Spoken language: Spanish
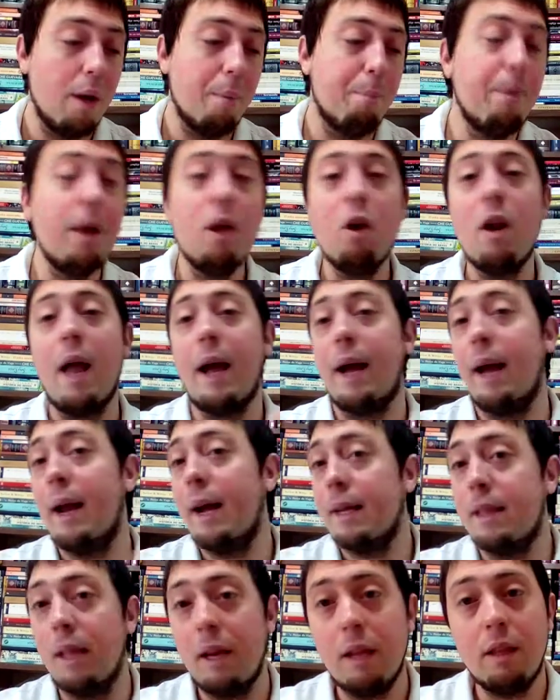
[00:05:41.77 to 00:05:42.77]
Pero las
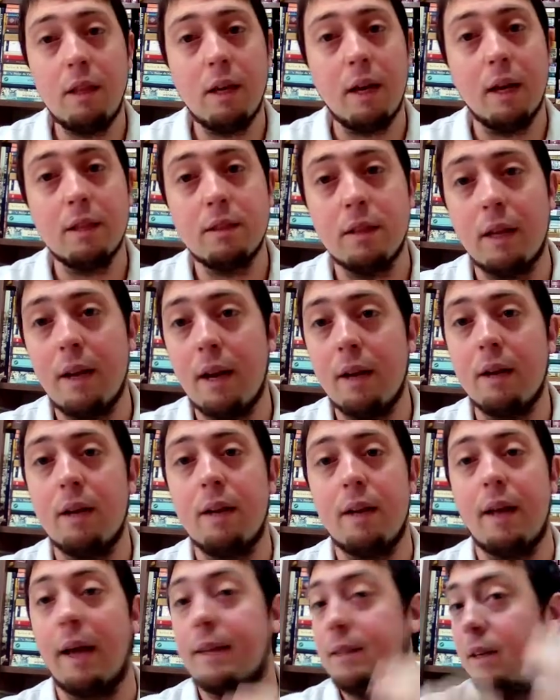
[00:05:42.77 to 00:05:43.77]
características eran
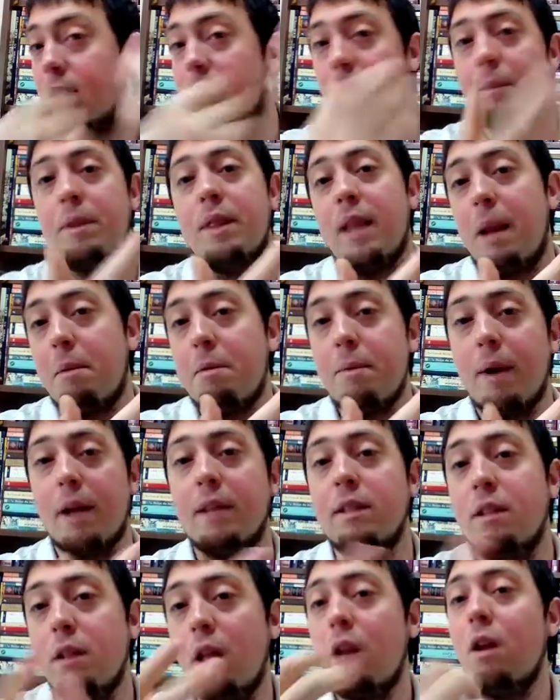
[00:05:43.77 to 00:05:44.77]
exactamente las mismas que
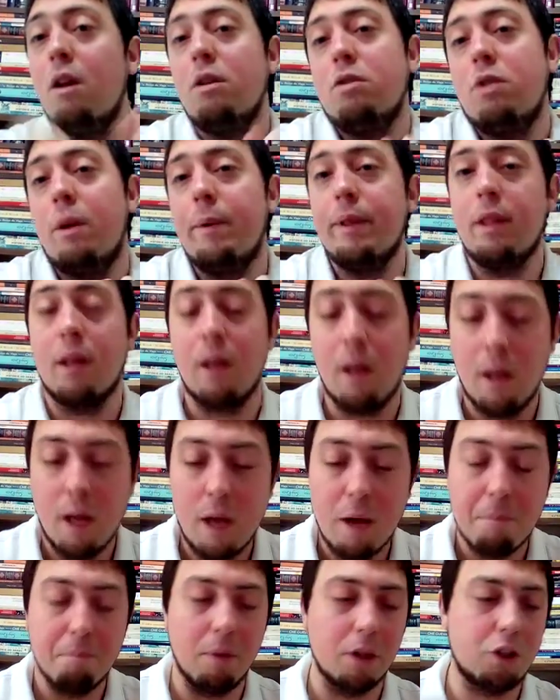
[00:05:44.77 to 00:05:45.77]
las anteriores, solamente que
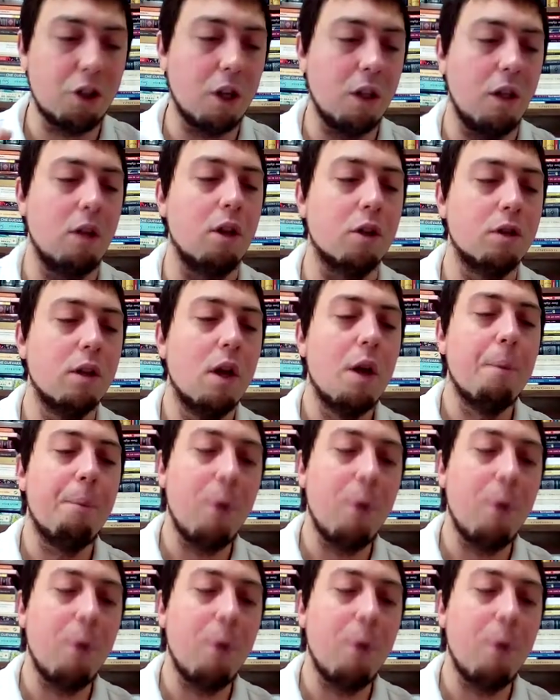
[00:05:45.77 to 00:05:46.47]
más chiquititos.